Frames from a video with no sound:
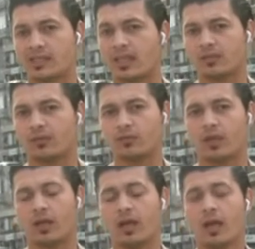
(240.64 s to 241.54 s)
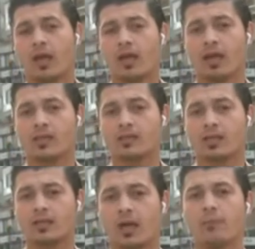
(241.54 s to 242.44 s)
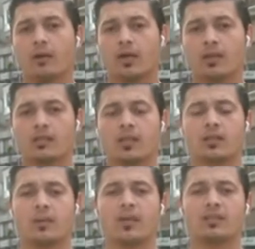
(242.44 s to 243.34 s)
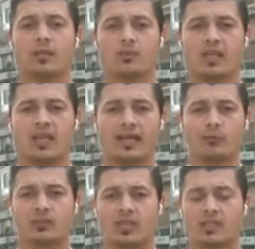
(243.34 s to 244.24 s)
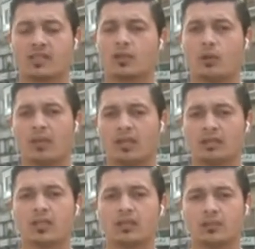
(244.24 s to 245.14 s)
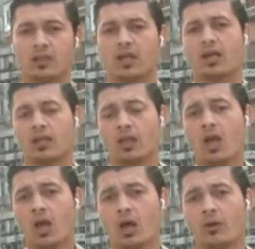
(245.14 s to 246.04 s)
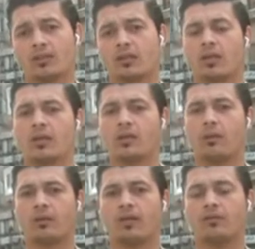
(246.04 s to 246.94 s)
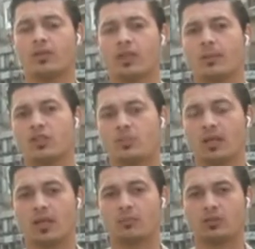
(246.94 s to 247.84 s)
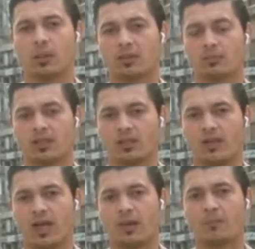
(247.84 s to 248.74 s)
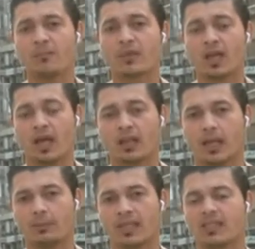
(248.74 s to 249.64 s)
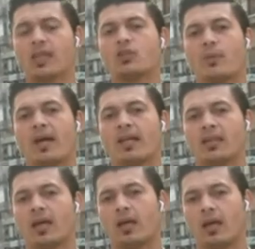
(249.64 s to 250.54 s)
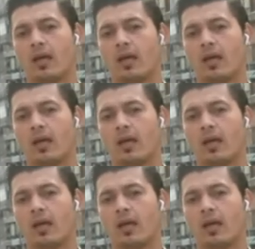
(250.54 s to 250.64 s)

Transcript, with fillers: يستهدف استخدام استخدامات المسلحين وتعزيزاتهم التي تأتي مرارا وتكرارا عبر ريف إدلب الشمالي المرتبط بريف حلب الغربي إذا جبهات